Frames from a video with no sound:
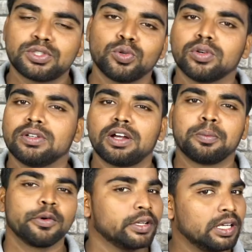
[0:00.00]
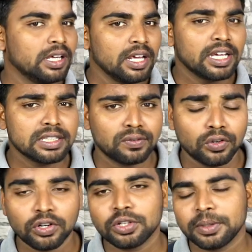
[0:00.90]
எக்ஸ் டூ வந்து வரப்போகுது இந்த
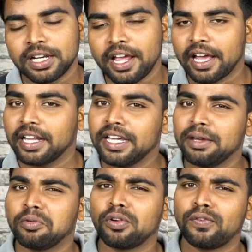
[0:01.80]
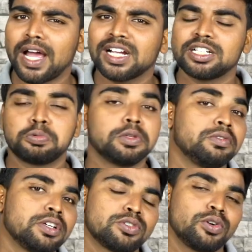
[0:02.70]
ஃபோனில் வந்து பார்த்திங்கன்னா அதே ஒரு ஃப்ளாக்ஷிப்
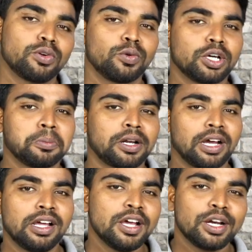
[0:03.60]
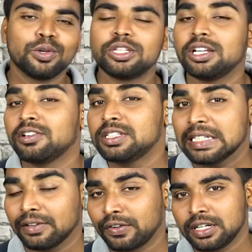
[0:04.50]
ஸ்பெசிஃபிகேஷனோட கொடுக்க போகிறாங்க நூற்றி
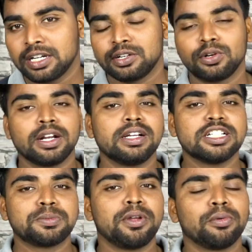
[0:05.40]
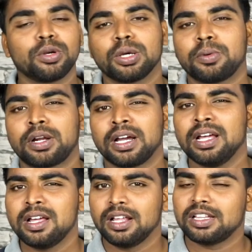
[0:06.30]
இருபத்தி ரெஃப்ரிஜரேட்டரோட டிஸ்பிளேவும் கொடுக்க போகிறாங்க
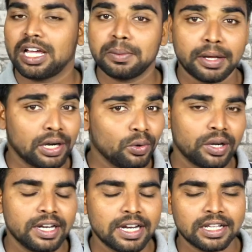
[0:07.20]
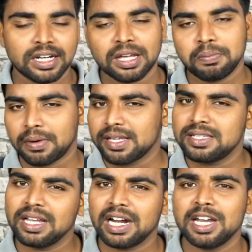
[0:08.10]
தாறுமாறான ஒரு டீலாக தான் இருக்குது
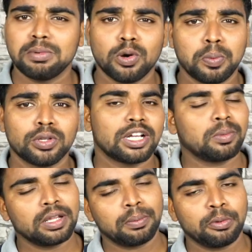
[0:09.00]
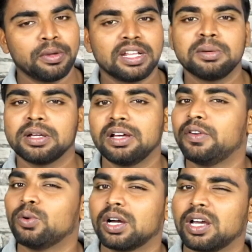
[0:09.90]
ப்ரைஸிங் கண்டிப்பாக ஒப்போ தரப்பில் எப்போவுமே அதிகமாக தான்
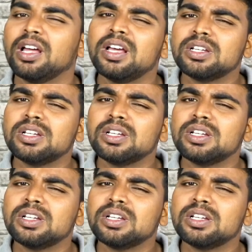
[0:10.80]
விடுவாங்க